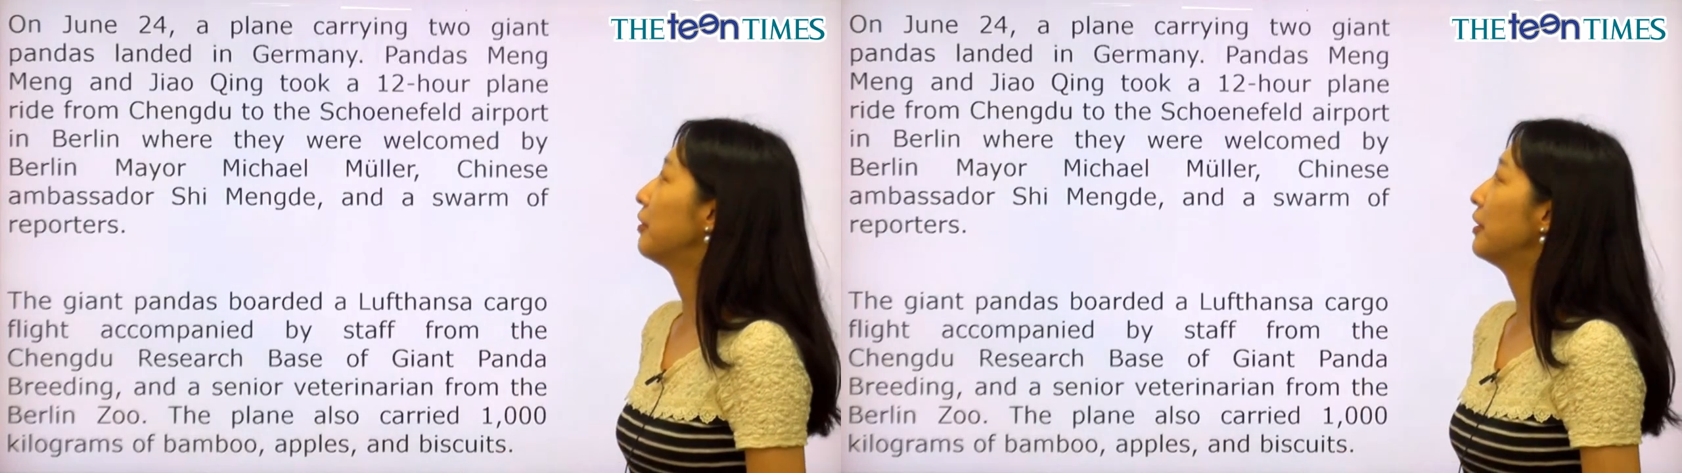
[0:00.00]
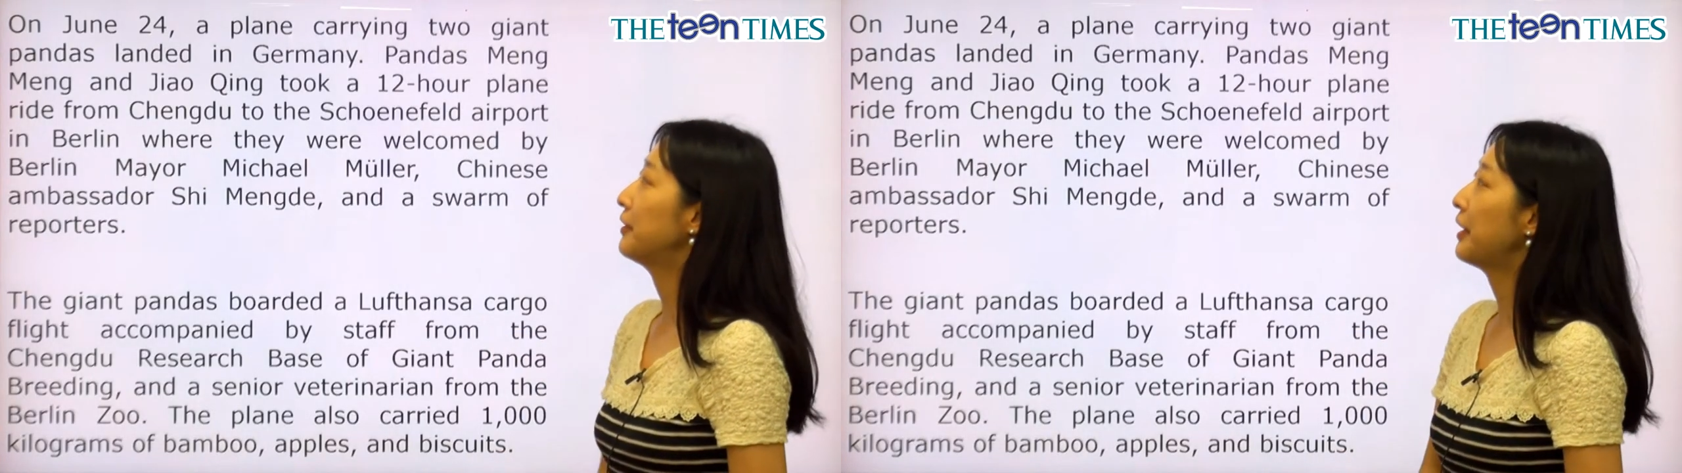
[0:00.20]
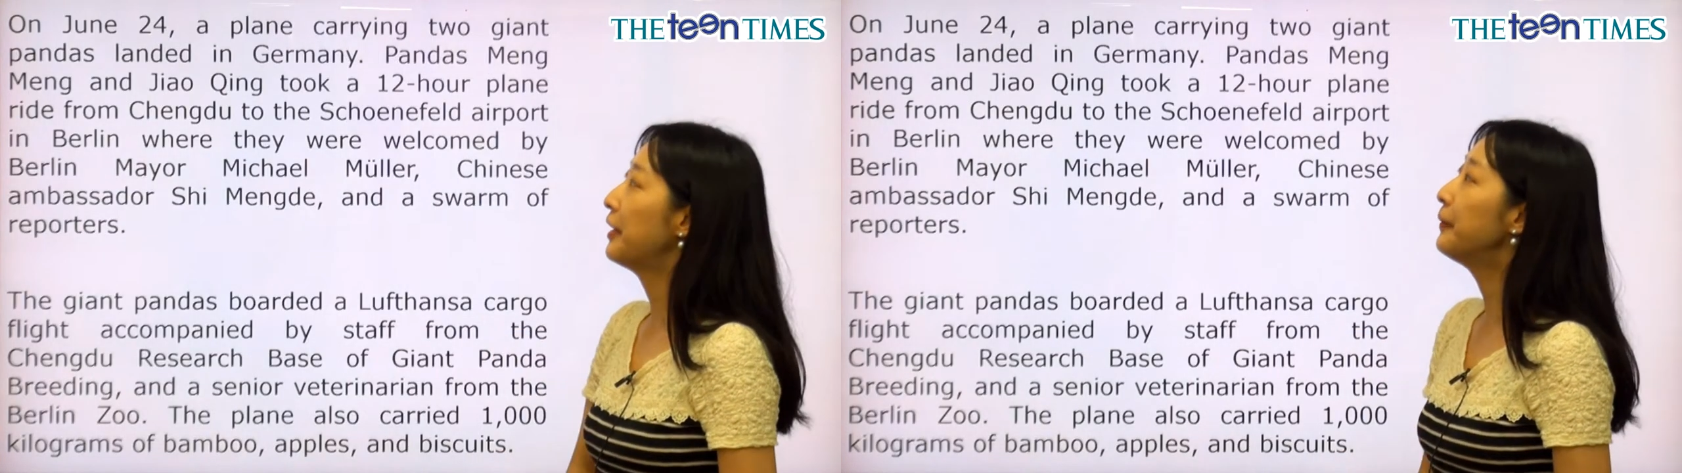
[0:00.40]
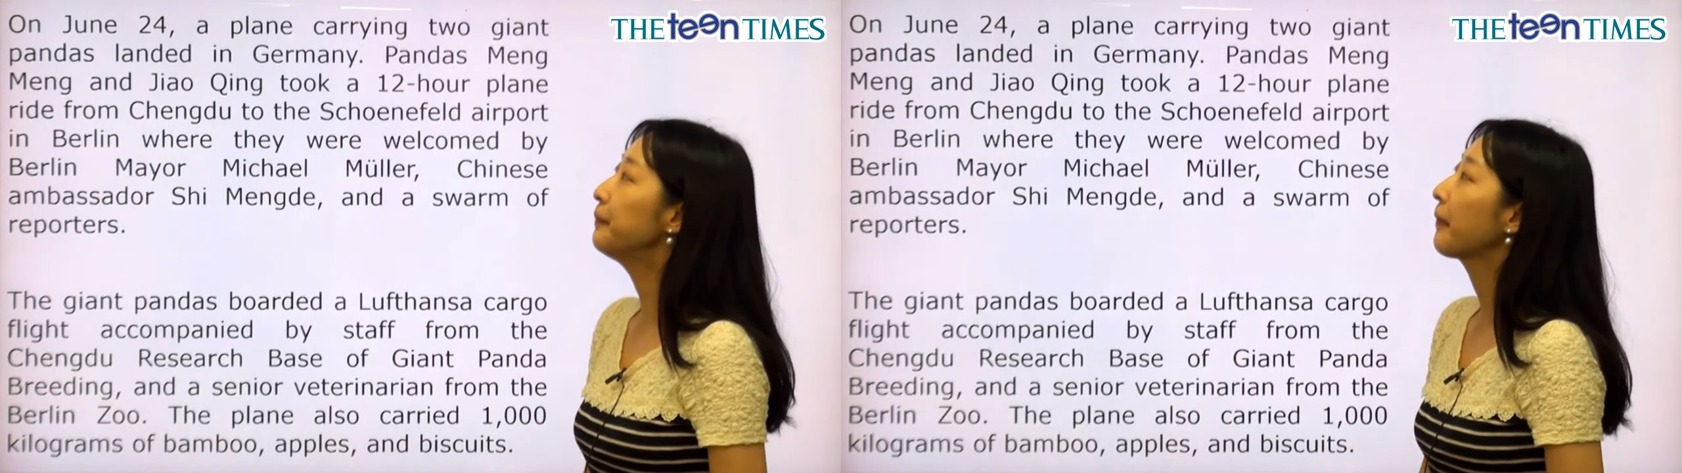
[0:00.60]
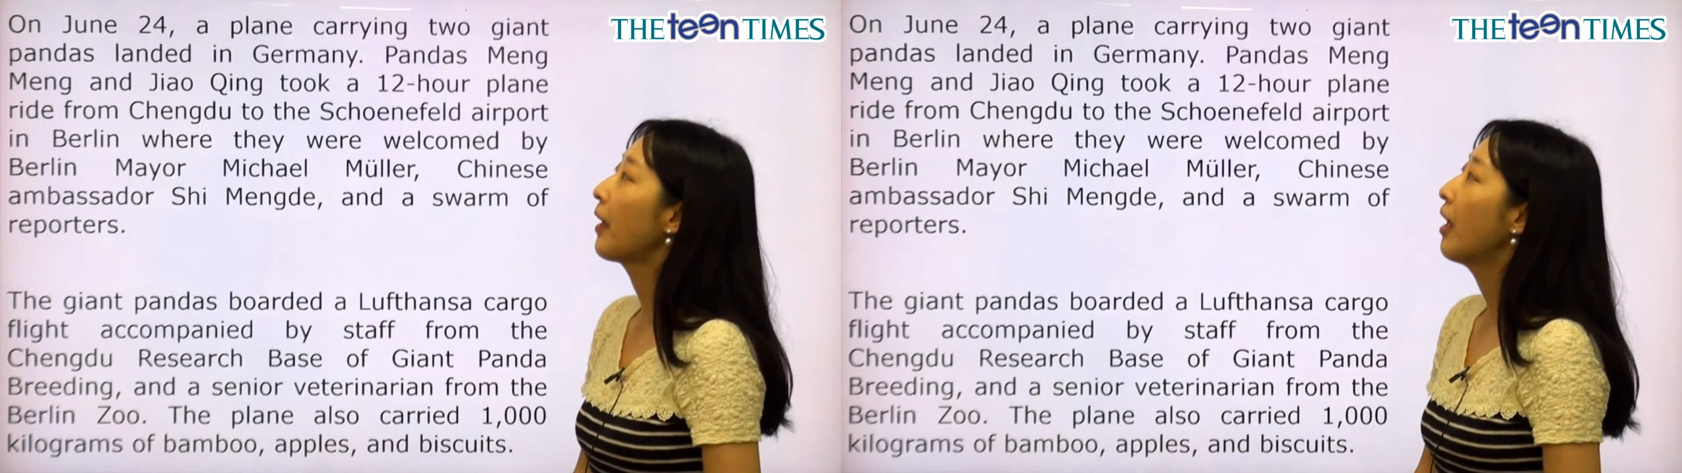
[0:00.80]
것 같아요.
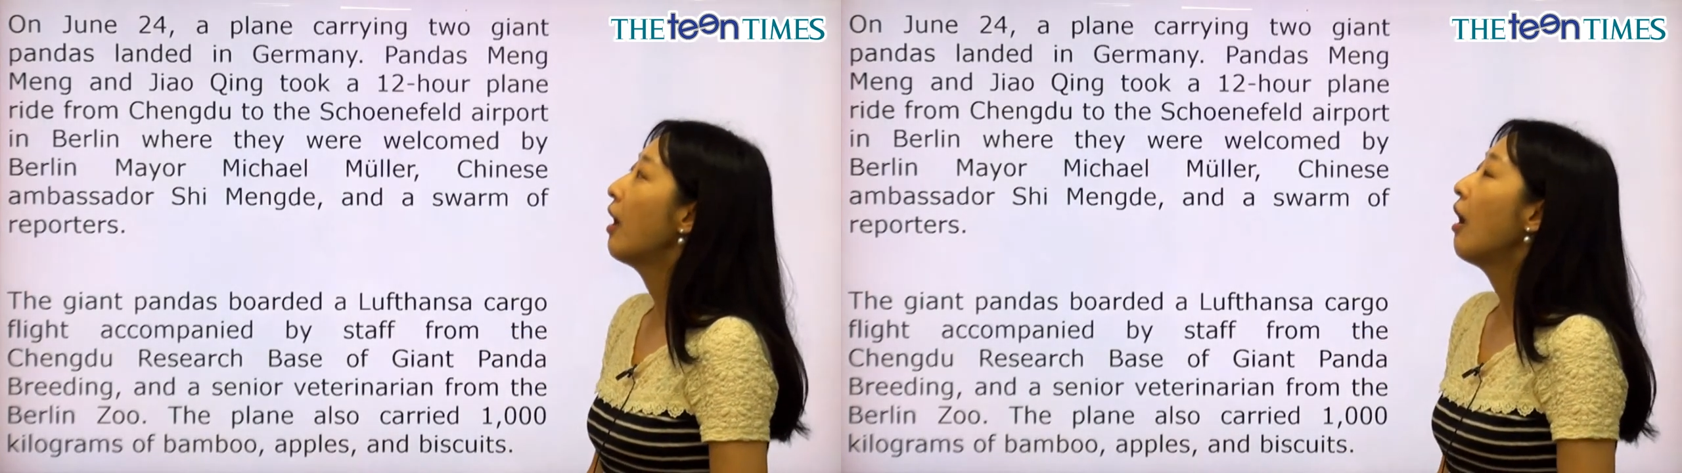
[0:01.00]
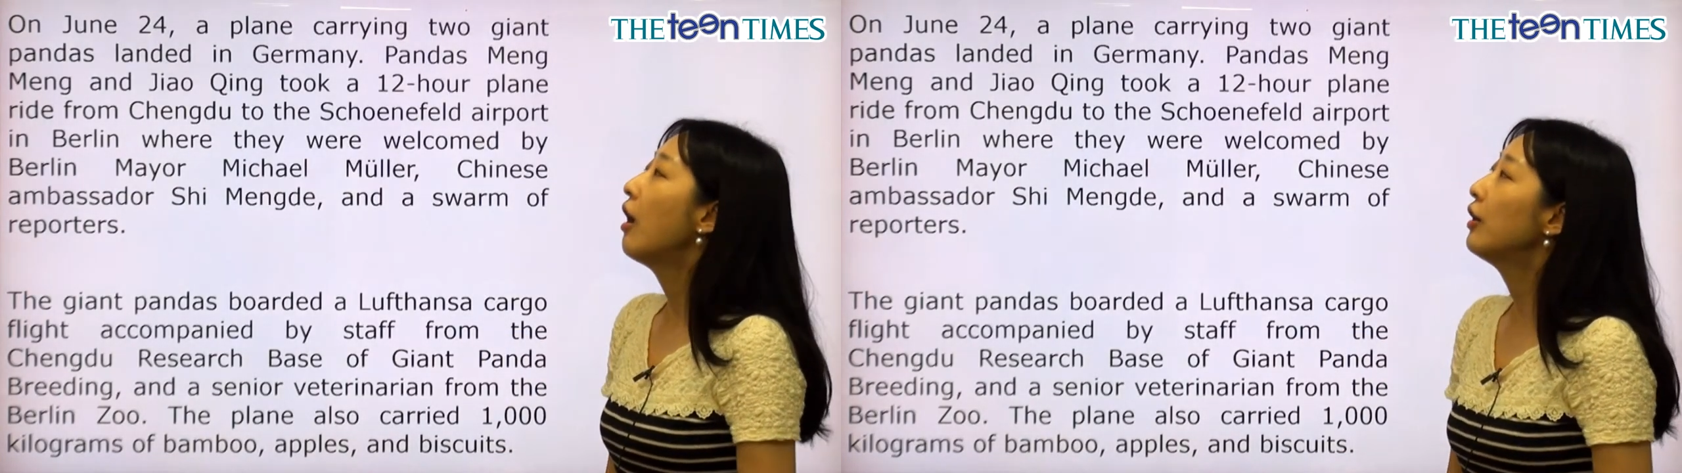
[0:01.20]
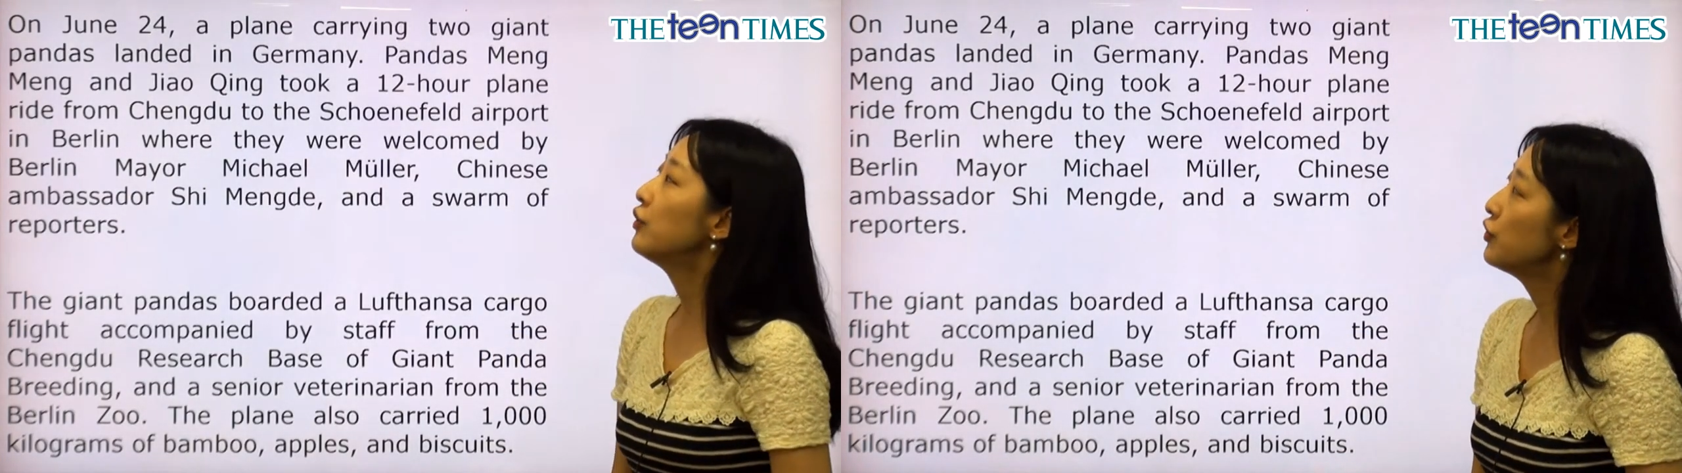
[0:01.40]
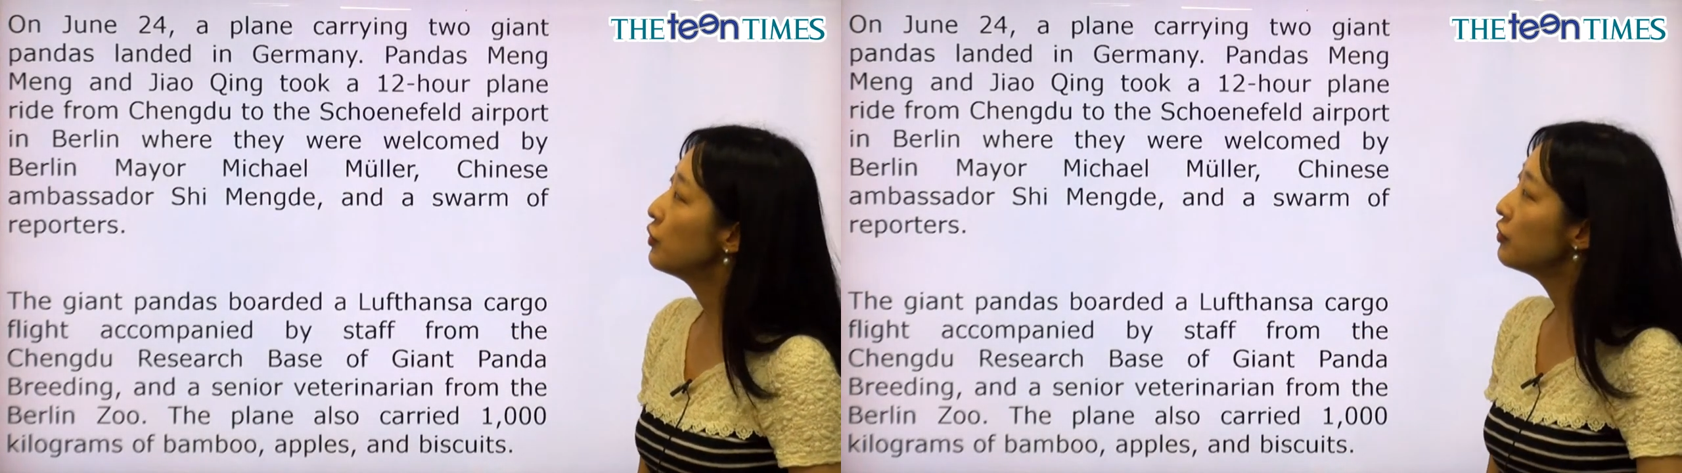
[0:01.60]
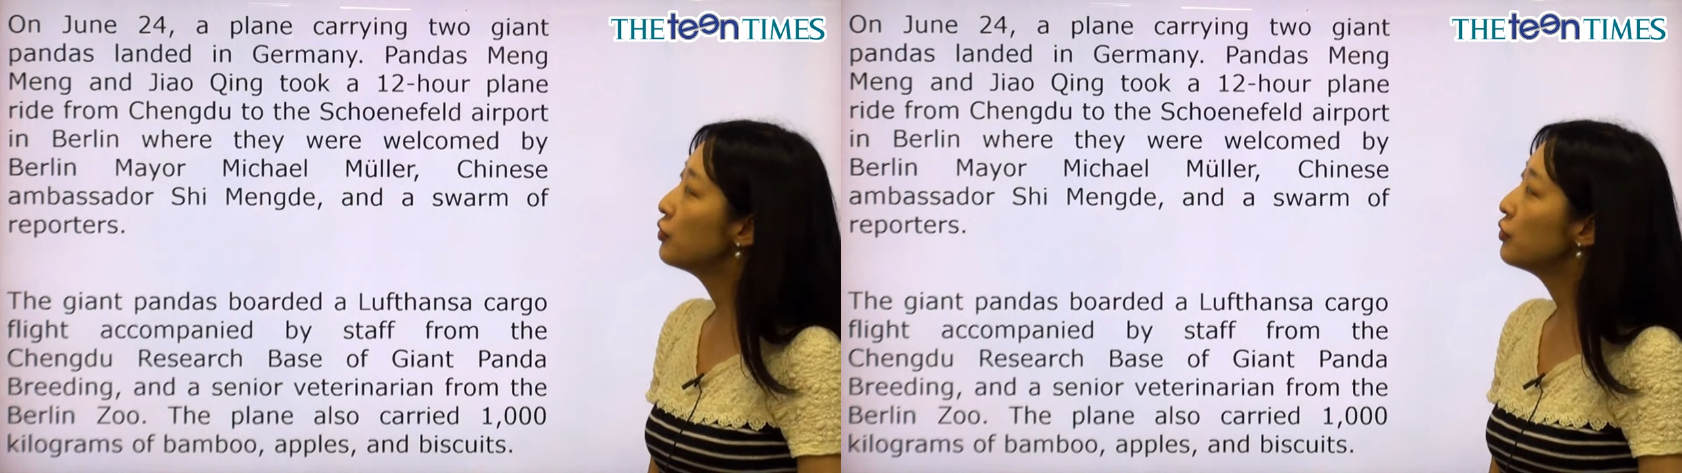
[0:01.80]
On June